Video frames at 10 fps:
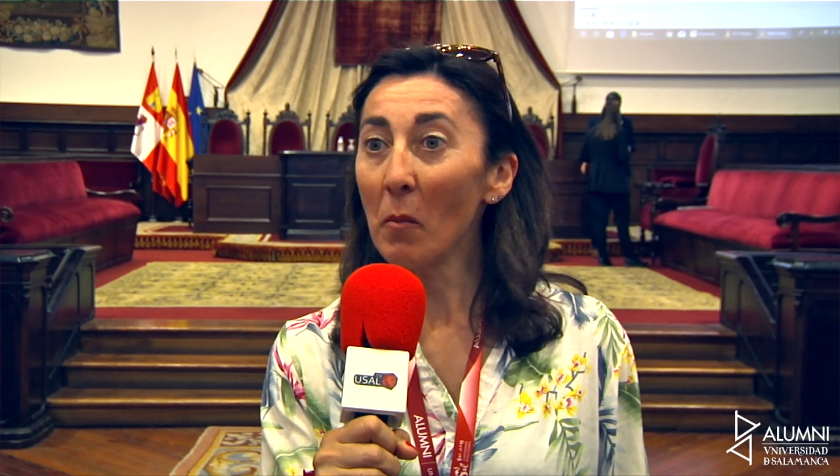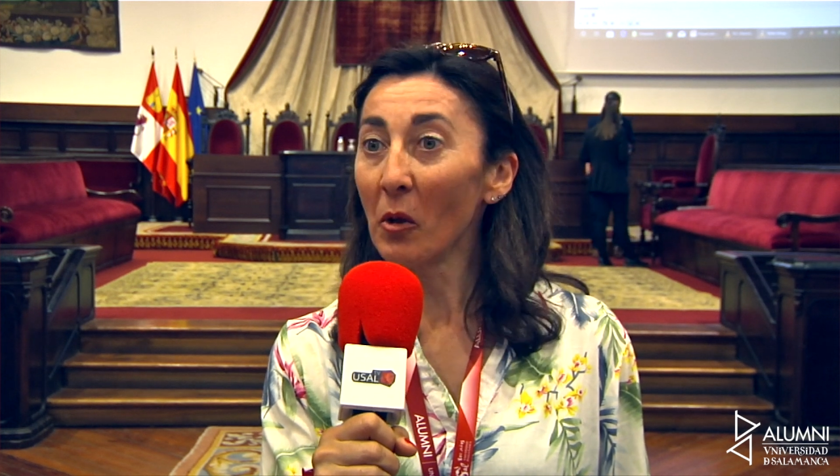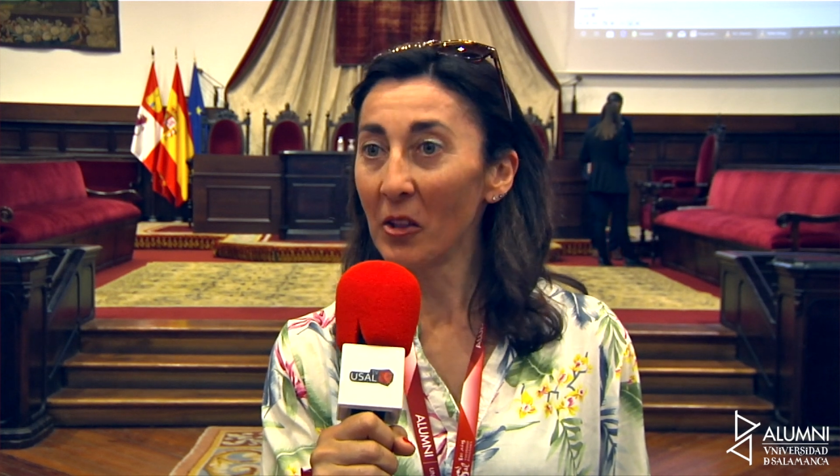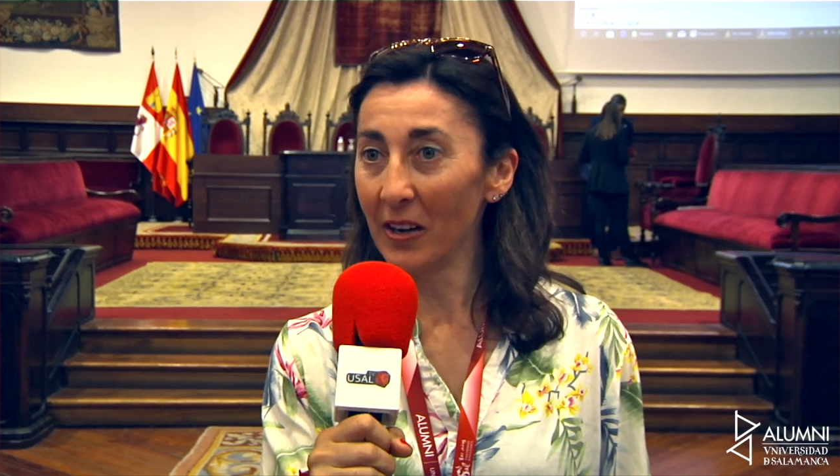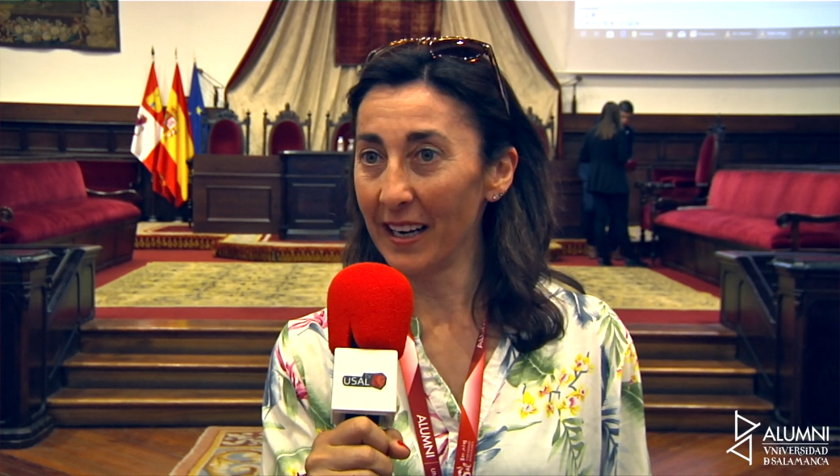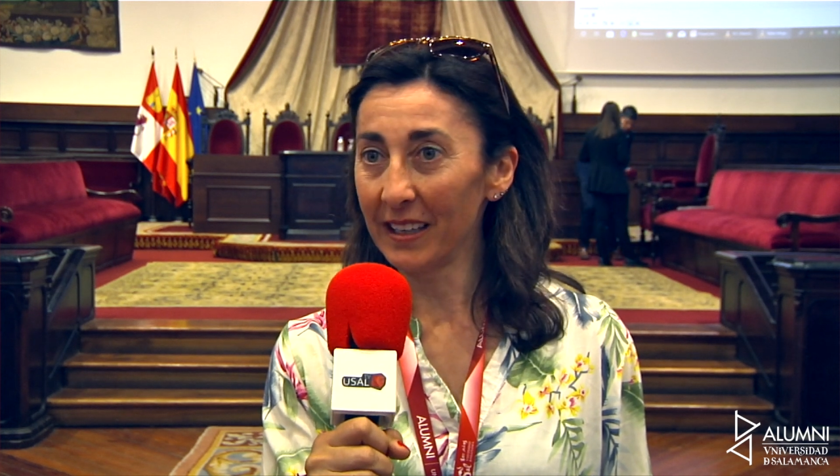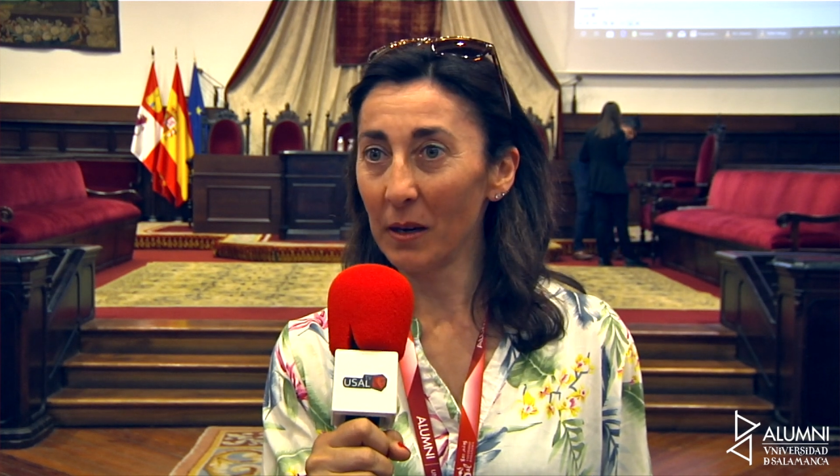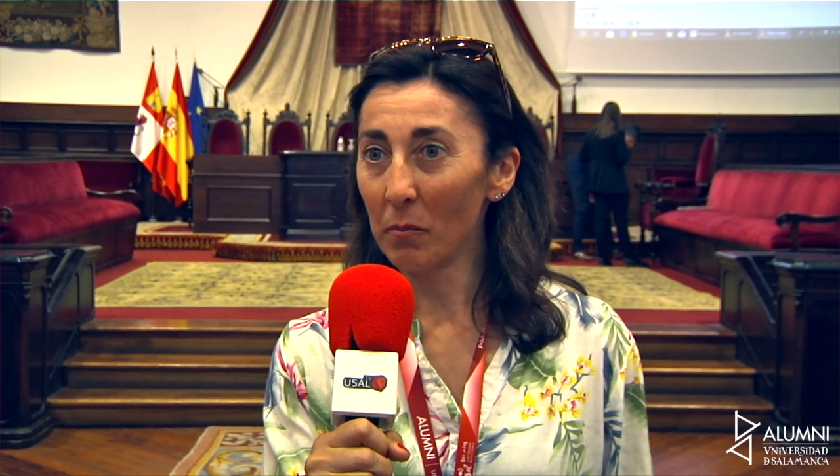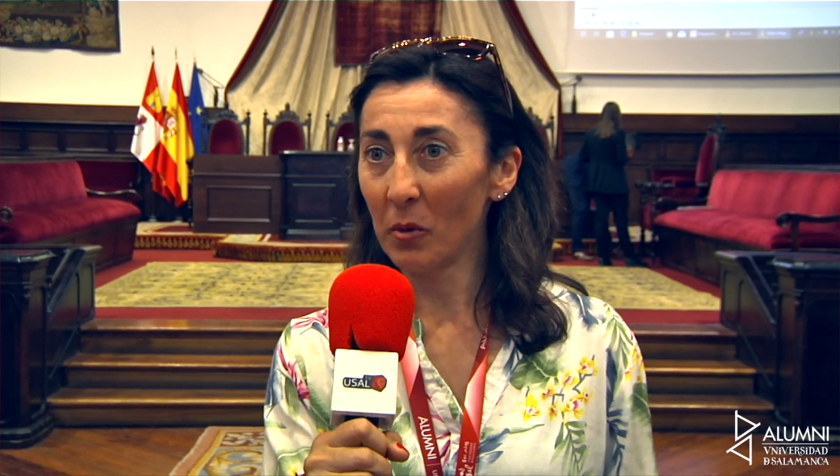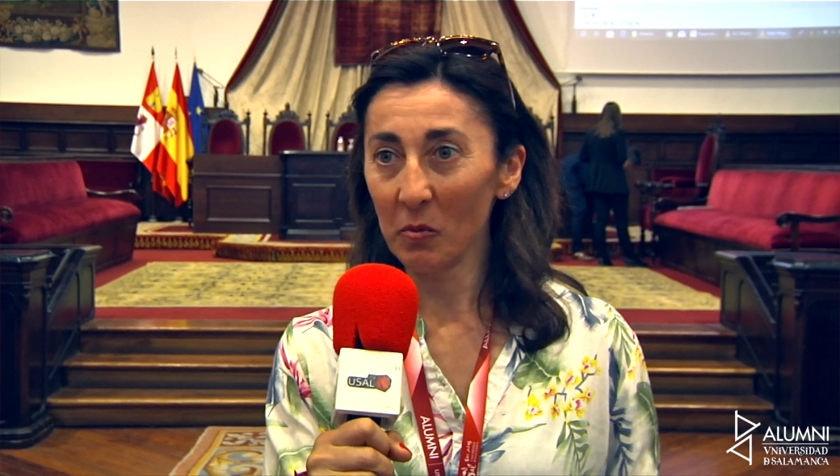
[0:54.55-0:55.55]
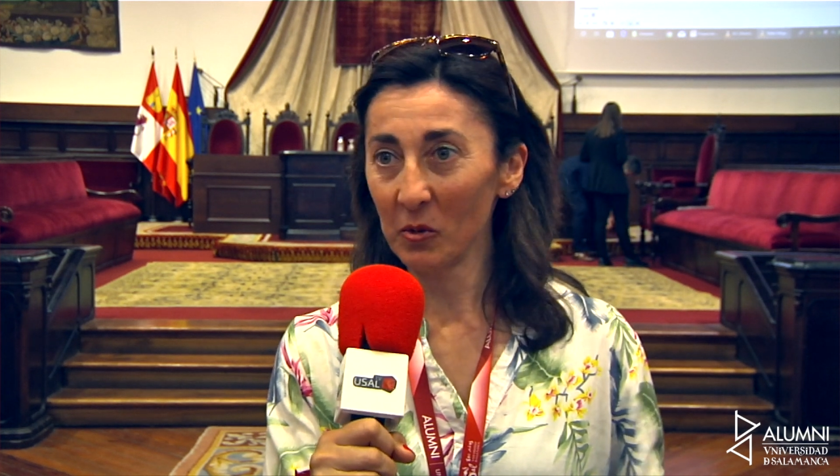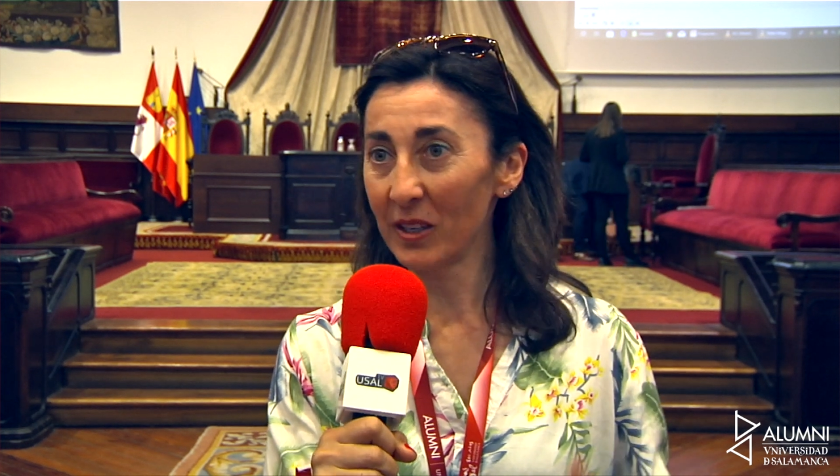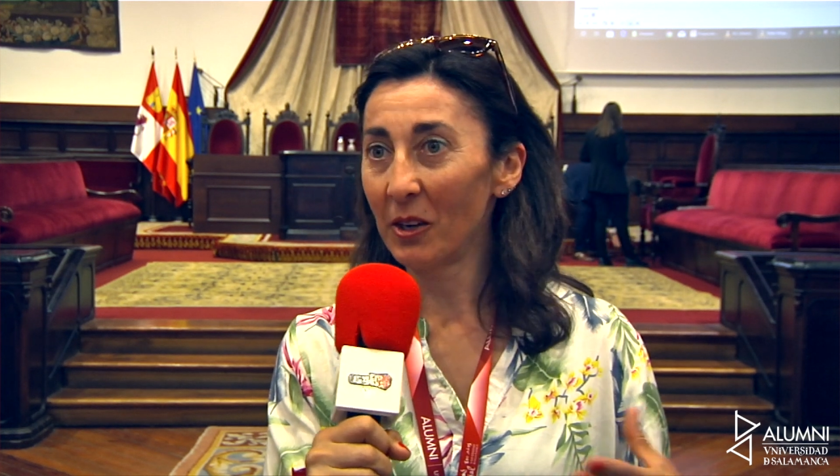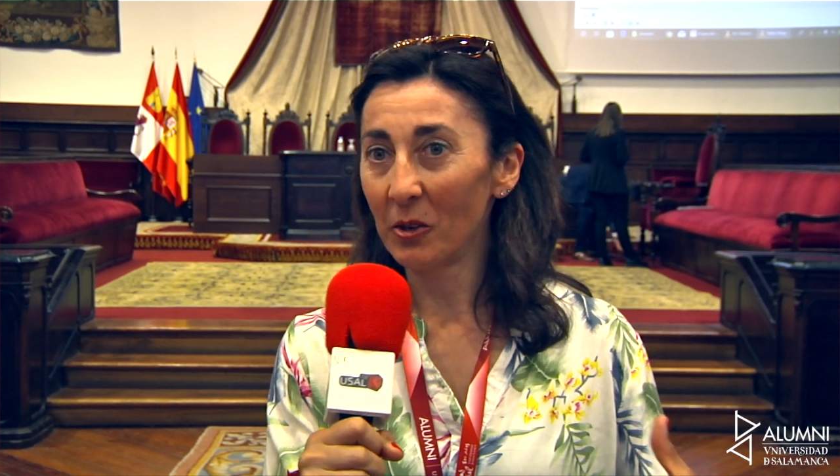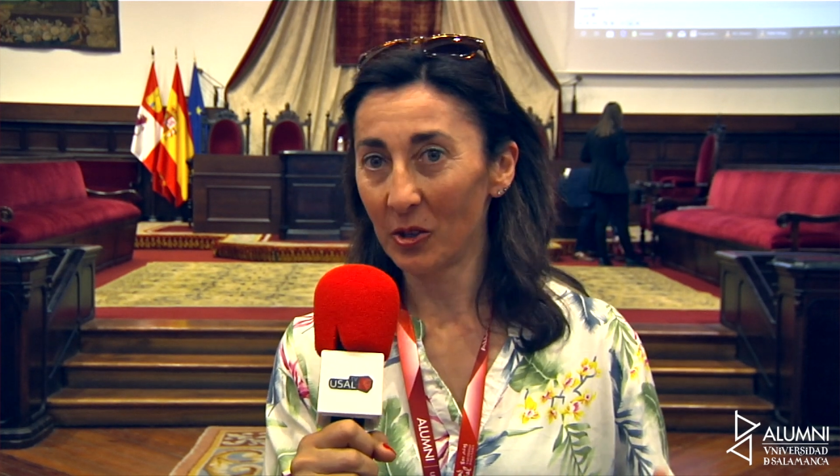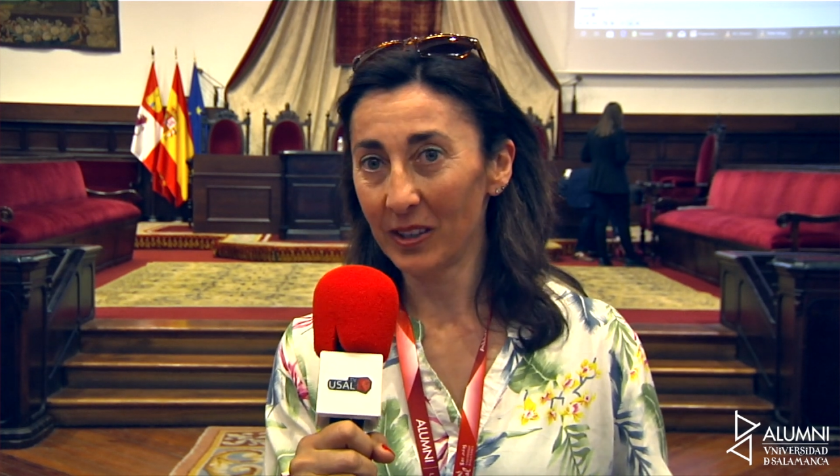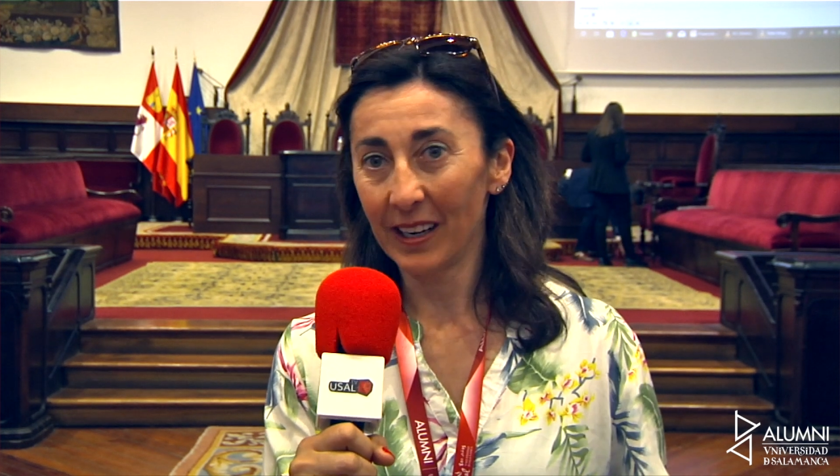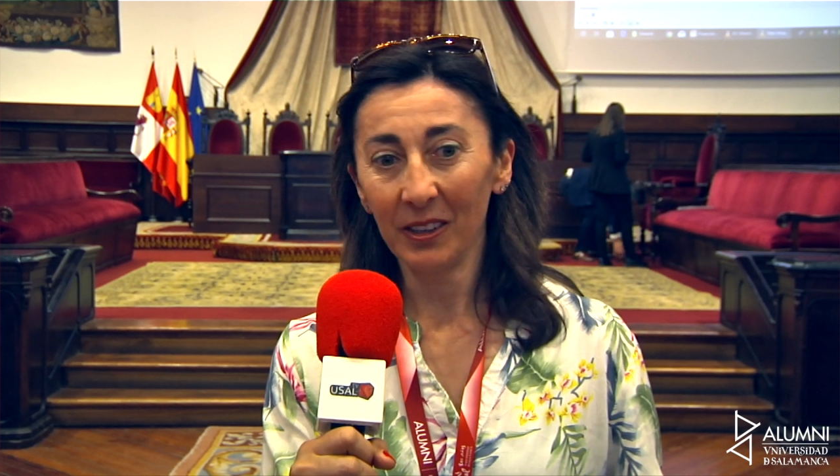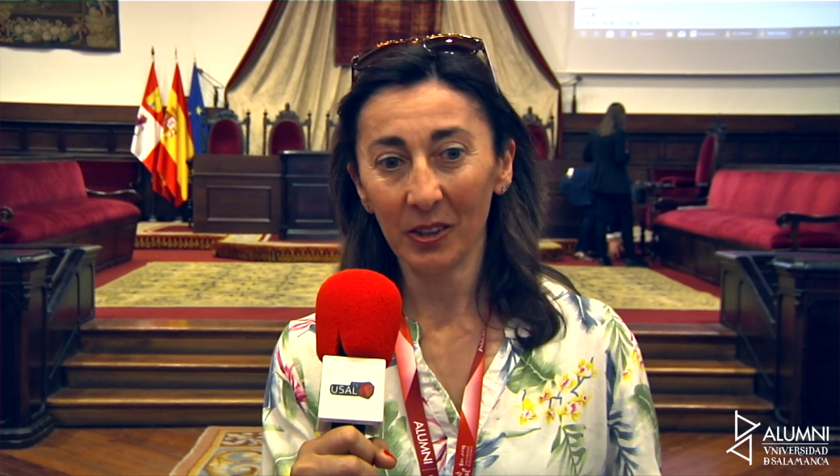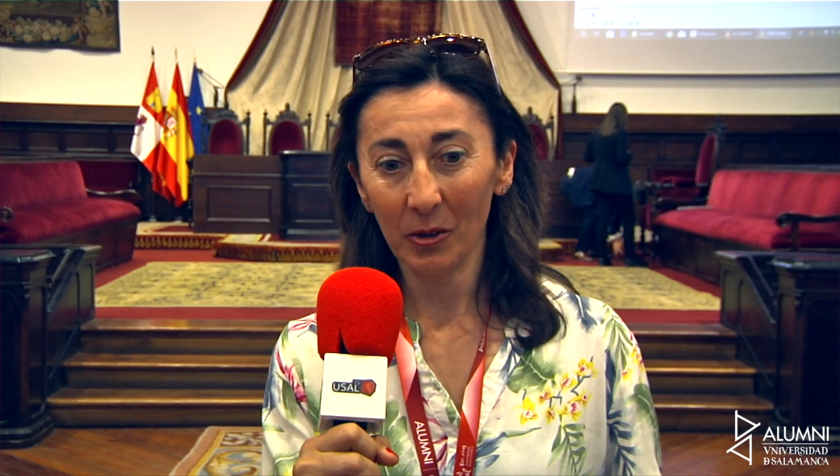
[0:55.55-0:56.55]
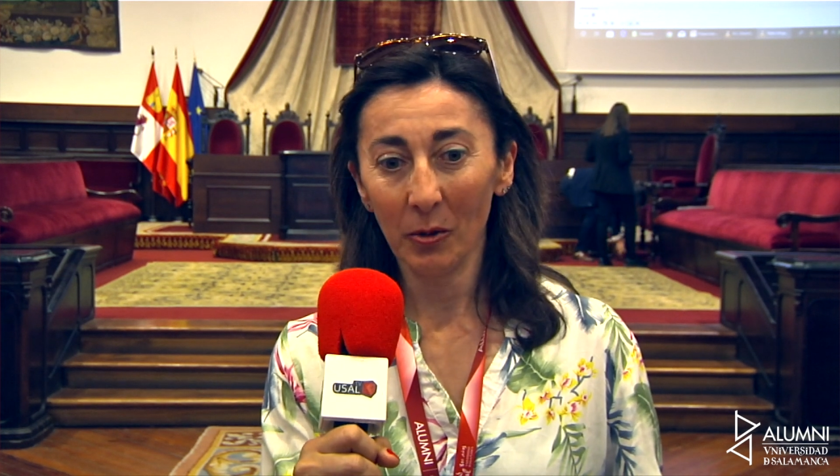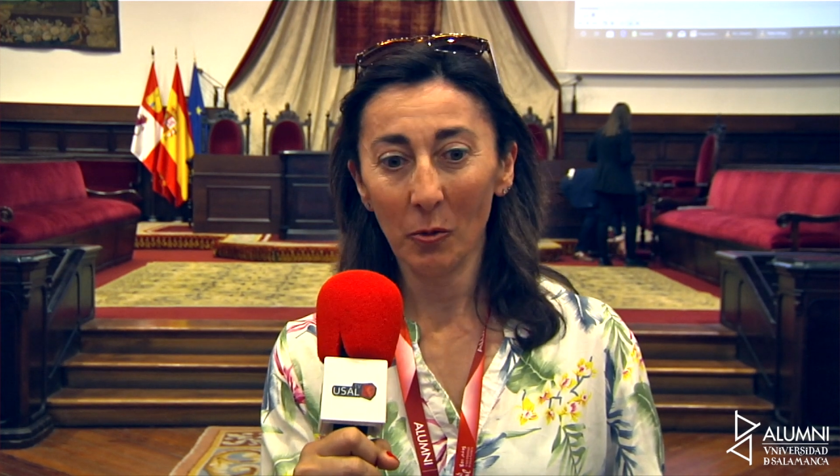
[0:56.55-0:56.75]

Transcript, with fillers: emocionante por muchas cosas, ¿no?